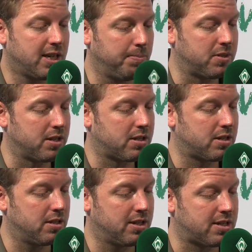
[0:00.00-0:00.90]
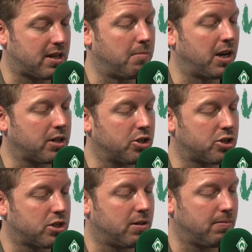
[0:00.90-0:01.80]
gibt es
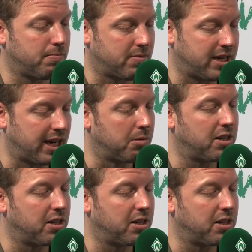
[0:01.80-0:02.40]
systematisch Dinge, mit